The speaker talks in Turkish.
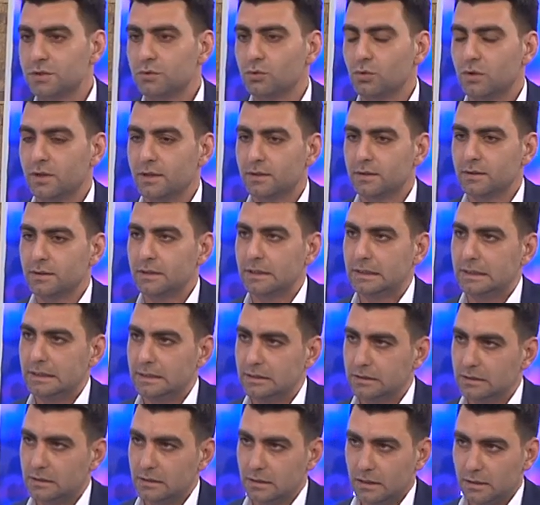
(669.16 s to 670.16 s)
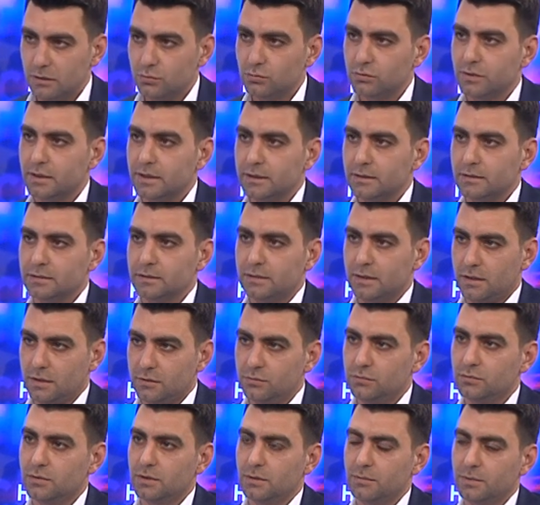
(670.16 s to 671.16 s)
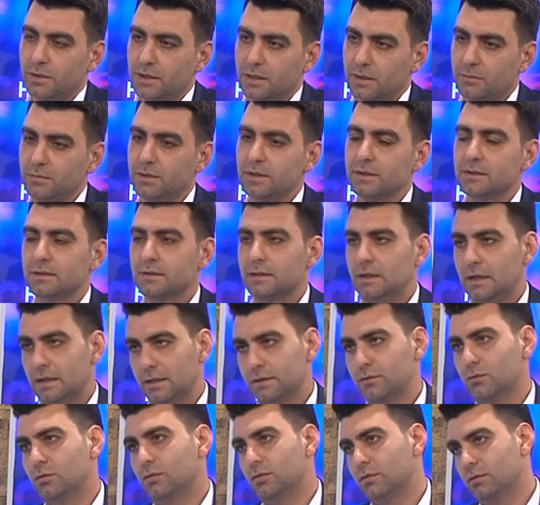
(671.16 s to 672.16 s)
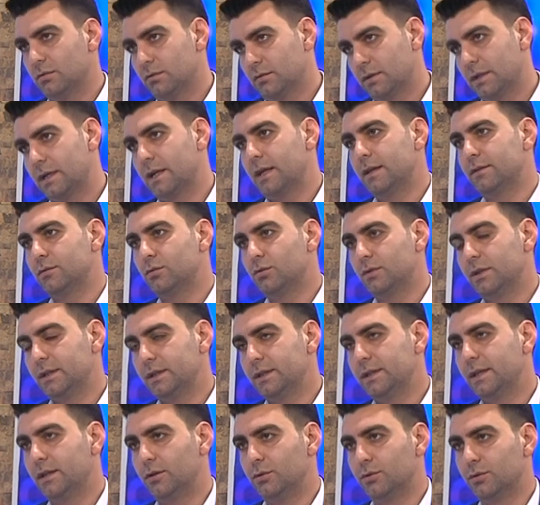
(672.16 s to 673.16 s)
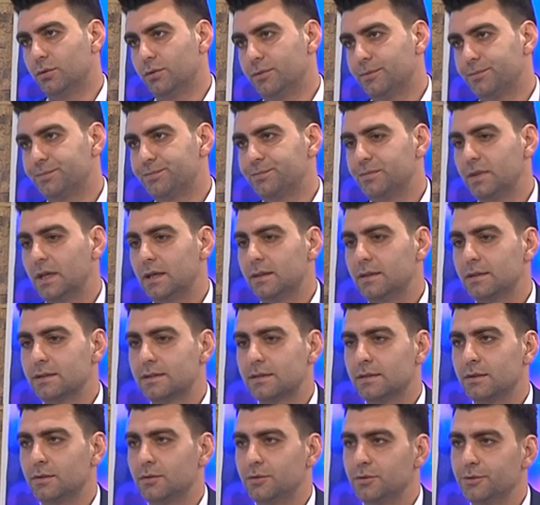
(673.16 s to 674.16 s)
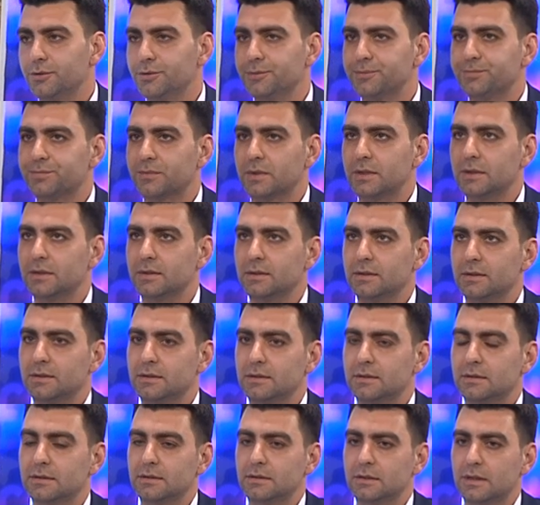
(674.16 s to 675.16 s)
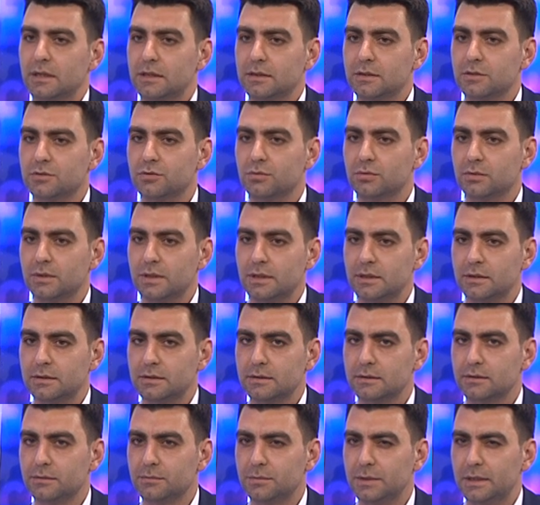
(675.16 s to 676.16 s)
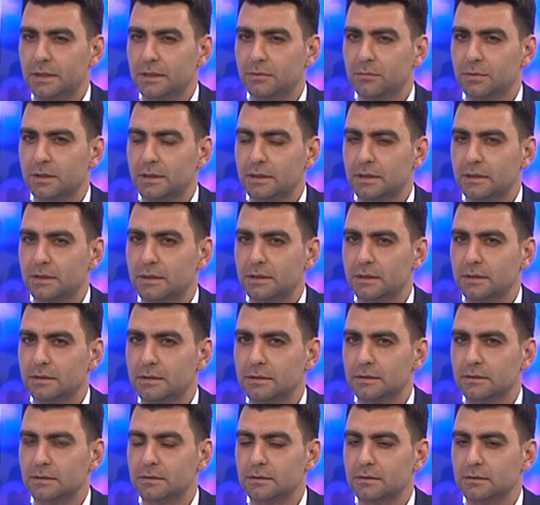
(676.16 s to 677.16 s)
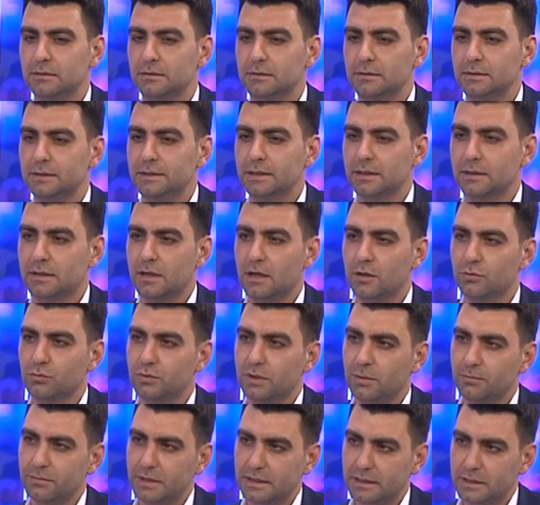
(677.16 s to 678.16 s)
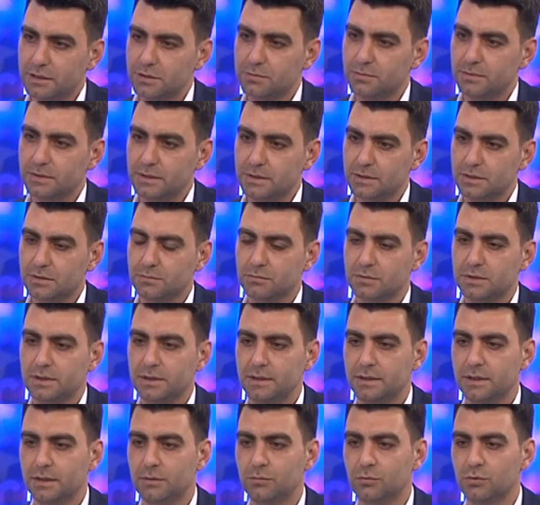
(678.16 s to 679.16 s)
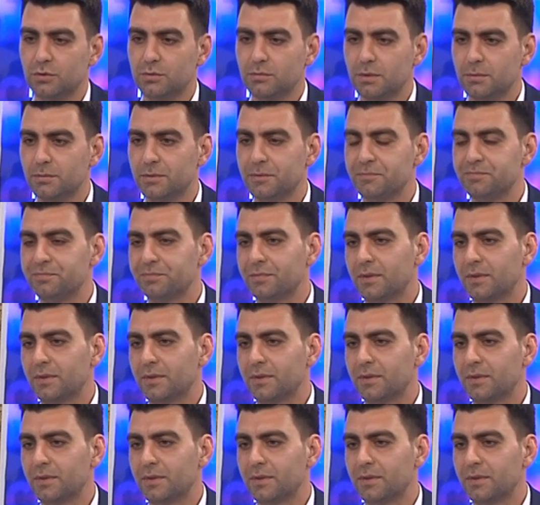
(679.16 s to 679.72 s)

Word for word: şu anda yeni kanuna kanunla beraber artık o garanti olayı geliyor. Yani ne nasıl geliyor? Ee, yaklaşık olarak bildiğim kadarıyla yine kanun tam netleşmediği için bir şey diyemiyorum ama